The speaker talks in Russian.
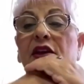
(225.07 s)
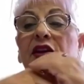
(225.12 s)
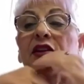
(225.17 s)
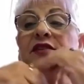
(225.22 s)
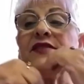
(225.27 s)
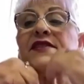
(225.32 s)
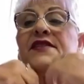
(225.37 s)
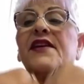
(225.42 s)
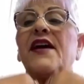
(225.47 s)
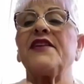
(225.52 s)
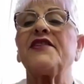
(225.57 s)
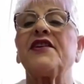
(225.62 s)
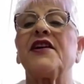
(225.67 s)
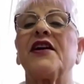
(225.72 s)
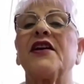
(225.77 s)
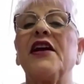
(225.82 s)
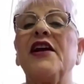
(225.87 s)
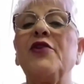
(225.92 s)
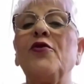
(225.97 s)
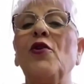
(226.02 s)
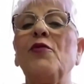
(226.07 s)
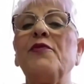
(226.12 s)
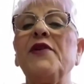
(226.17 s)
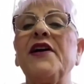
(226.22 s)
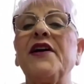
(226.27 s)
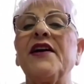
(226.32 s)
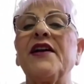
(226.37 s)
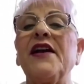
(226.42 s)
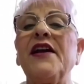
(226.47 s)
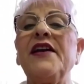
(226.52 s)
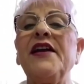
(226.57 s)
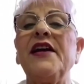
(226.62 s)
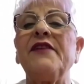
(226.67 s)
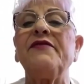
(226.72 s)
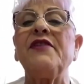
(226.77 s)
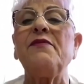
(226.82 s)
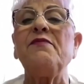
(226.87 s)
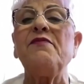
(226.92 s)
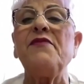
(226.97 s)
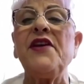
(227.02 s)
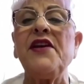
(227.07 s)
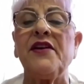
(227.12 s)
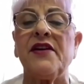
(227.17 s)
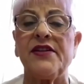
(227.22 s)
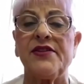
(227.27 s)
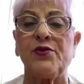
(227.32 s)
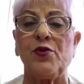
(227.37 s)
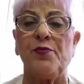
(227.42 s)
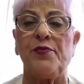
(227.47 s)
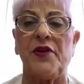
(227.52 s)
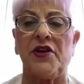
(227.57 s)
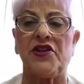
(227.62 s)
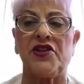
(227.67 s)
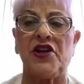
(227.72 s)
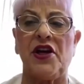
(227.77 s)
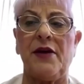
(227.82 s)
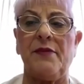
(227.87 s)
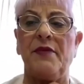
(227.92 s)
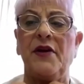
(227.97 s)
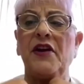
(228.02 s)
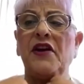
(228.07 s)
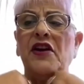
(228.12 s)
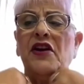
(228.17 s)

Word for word: Стать королем и королевой мира супержам.